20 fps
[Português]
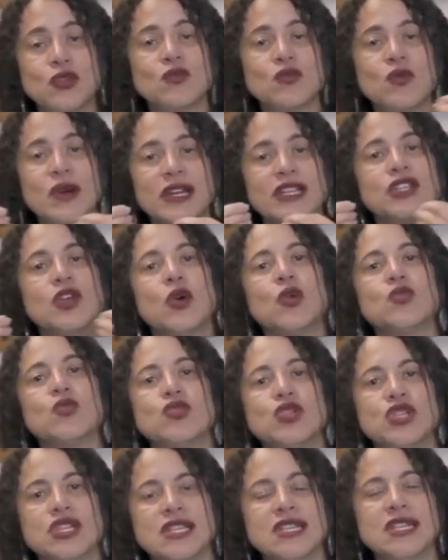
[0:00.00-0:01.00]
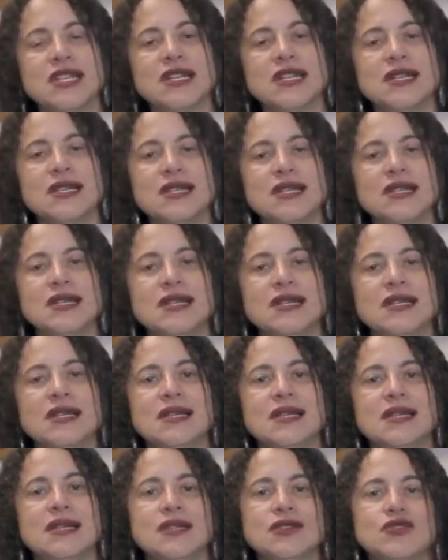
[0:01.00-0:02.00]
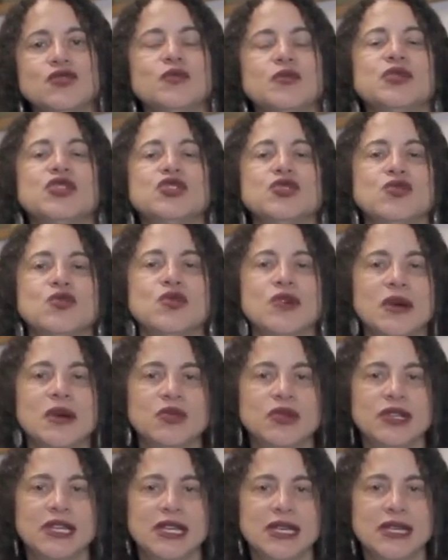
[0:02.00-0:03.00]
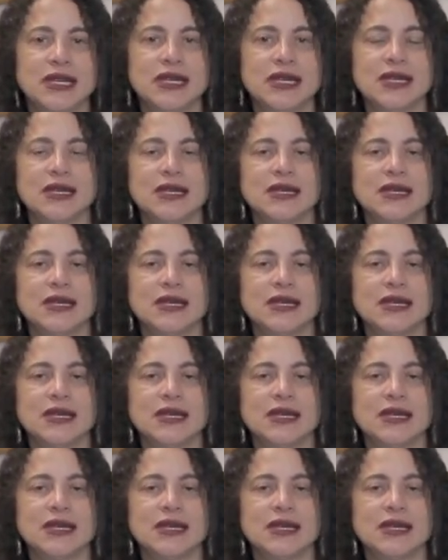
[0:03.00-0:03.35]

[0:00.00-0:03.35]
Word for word: uma ideologia que subjuga a mulher,